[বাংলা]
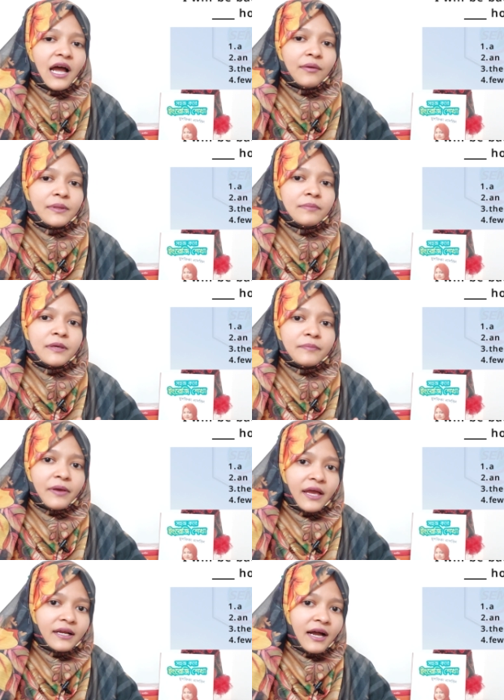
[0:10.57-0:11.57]
আই উইল বি
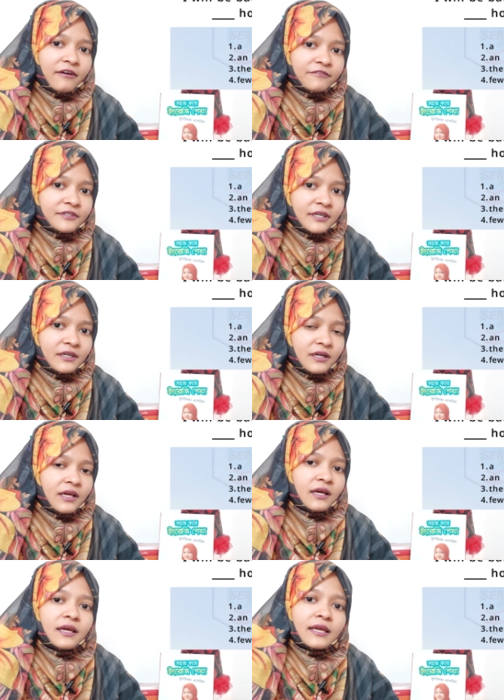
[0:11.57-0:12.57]
ব্যাক আফটার
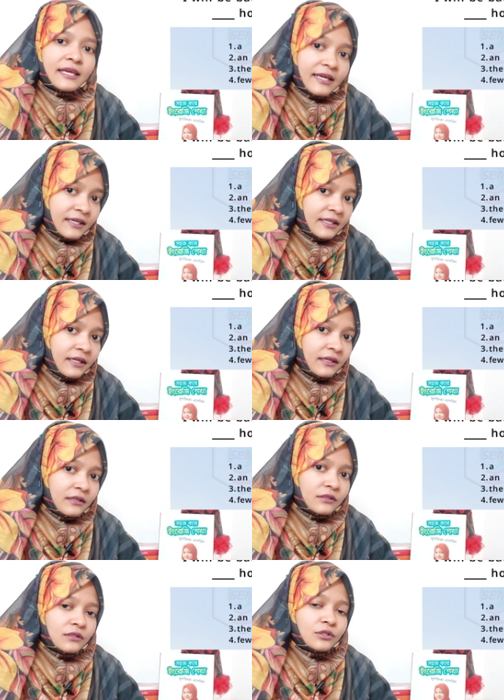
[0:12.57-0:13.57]
এখানে
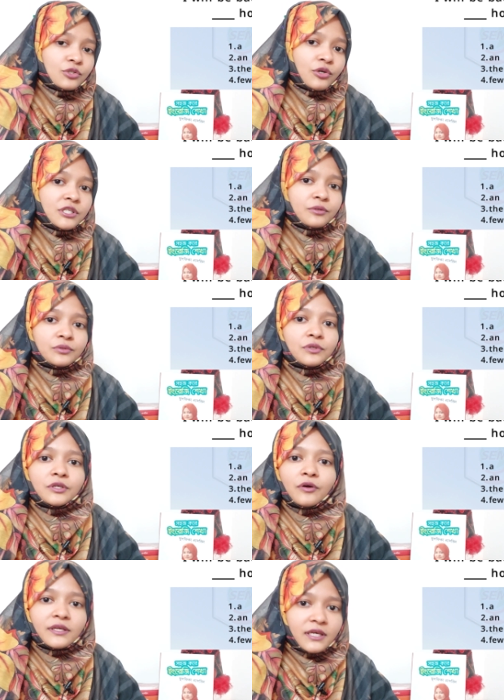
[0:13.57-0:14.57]
সঠিক উত্তর
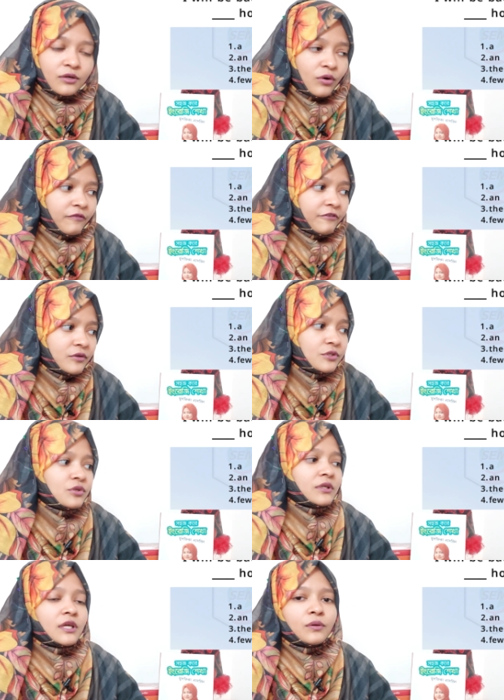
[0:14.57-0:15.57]
নিয়ে অনেকেই
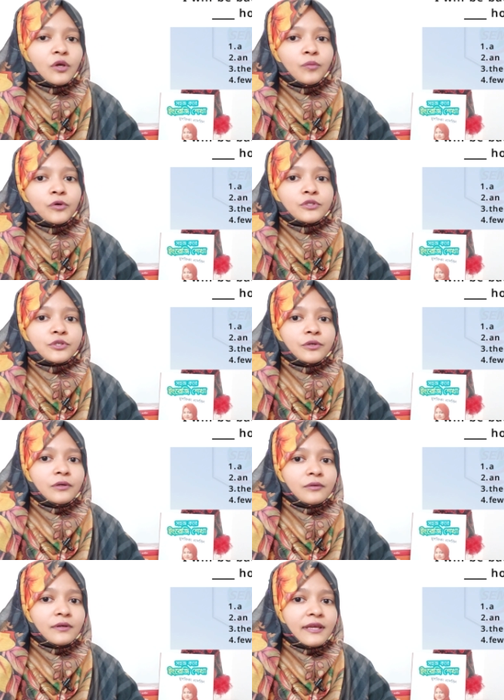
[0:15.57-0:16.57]
কনফিউজড কেউ কেউ বলছো
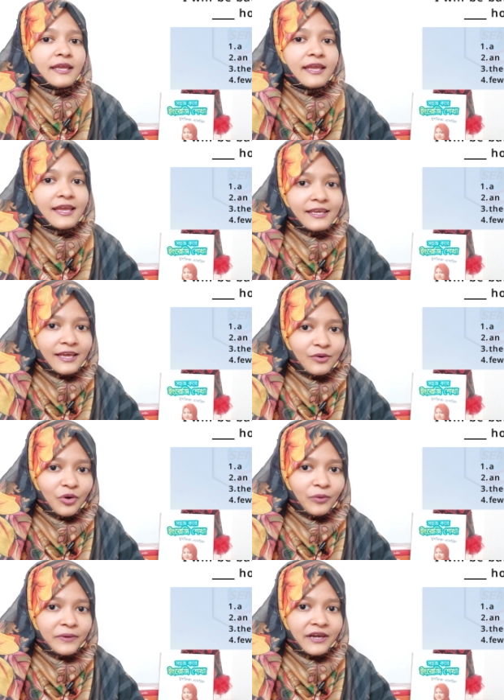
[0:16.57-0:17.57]
এ কেন
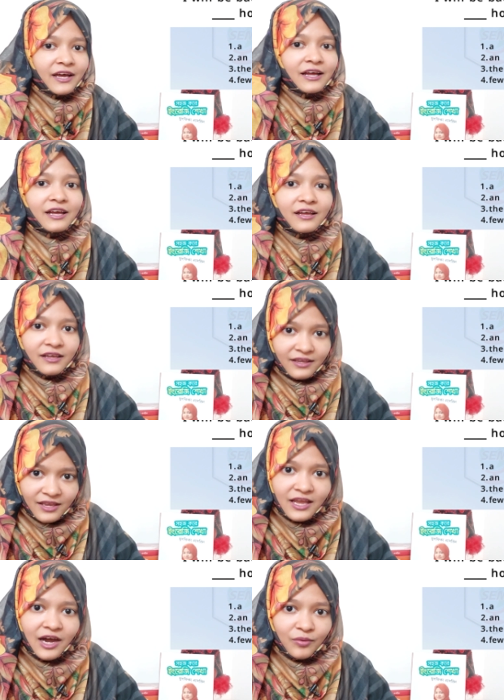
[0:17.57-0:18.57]
হবে না
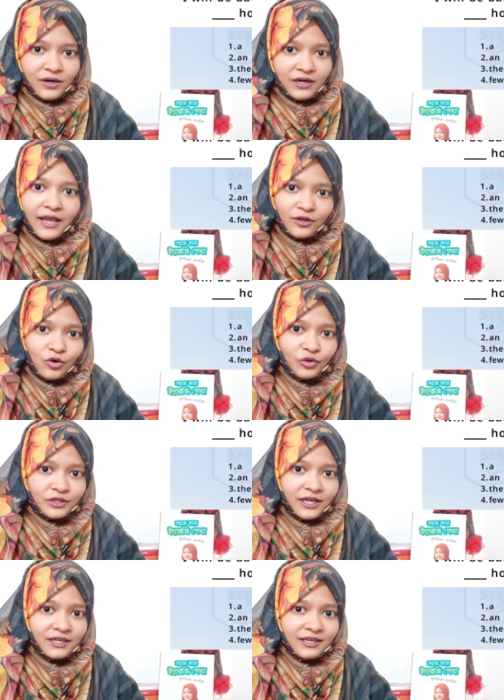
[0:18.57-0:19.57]
এ আওয়ার এক
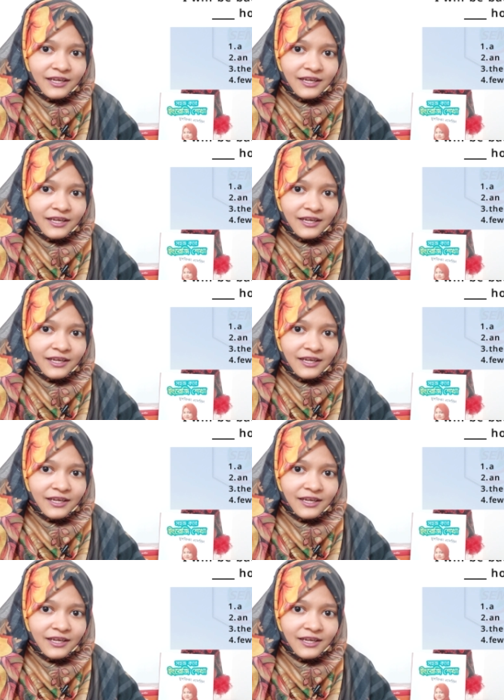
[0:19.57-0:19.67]
ঘন্টা